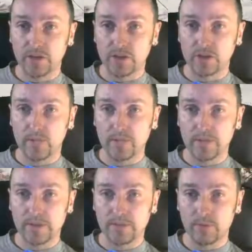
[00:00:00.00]
ich, jetzt komm, jetzt
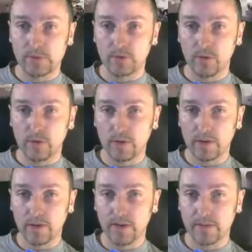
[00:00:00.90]
machst du ein bisschen Druck,
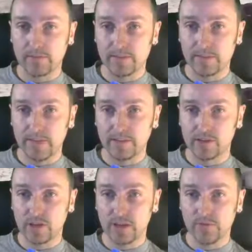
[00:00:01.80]
fährst du ein bisschen
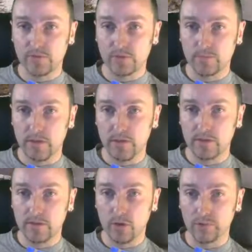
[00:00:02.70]
seitlich ran, versuchst mal
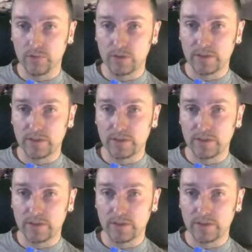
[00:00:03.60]
ihn irgendwo in die